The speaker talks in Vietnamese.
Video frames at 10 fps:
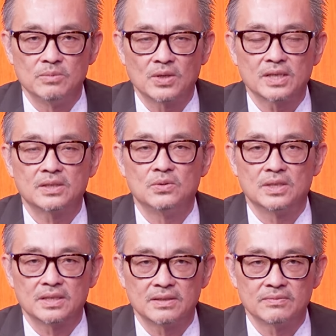một cách tiêu
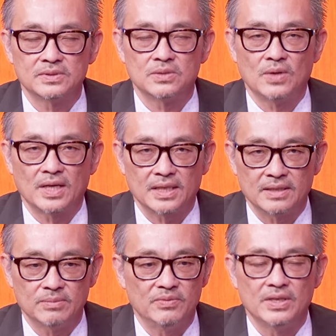cực những sinh hoạt
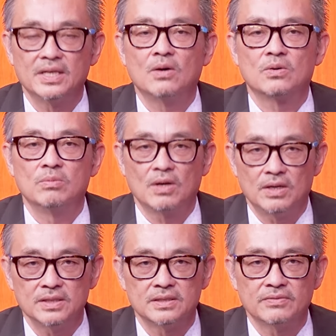này bởi vì ở đâu cũng
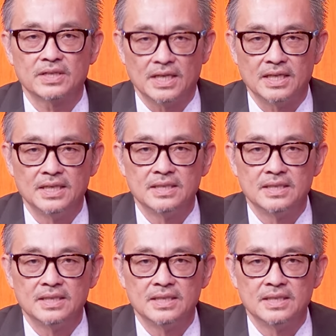có những vấn đề